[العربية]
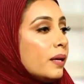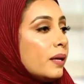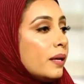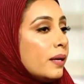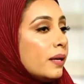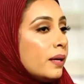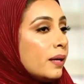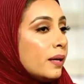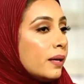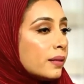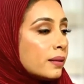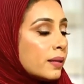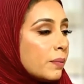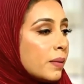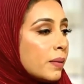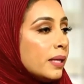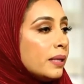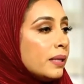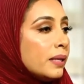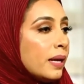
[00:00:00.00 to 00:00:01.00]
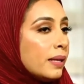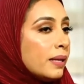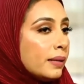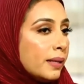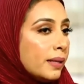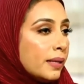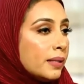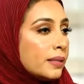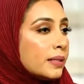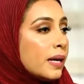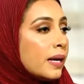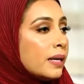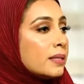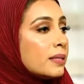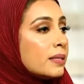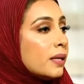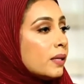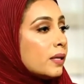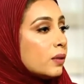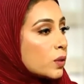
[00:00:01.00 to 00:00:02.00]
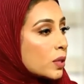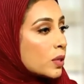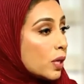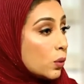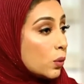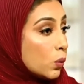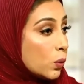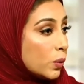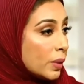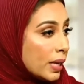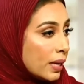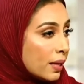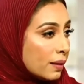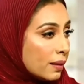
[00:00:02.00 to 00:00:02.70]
آه، طبعا هذه الجائزة هي النسخة الأولى